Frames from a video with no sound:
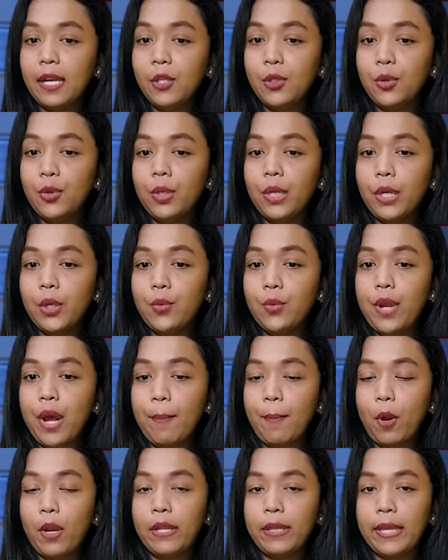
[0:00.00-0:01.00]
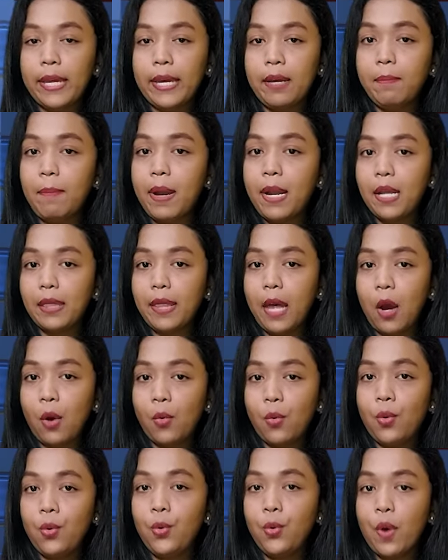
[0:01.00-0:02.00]
terjun ke dunia politik pada
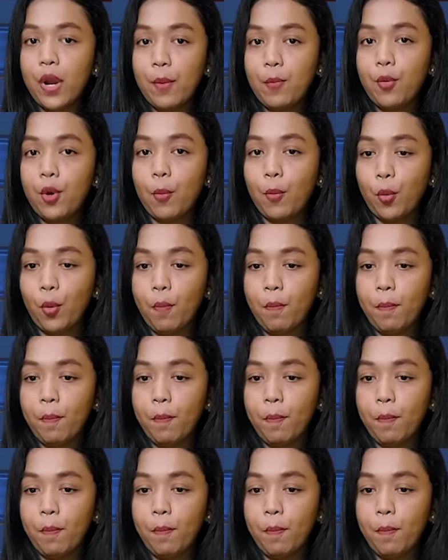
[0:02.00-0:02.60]
tahun 2024.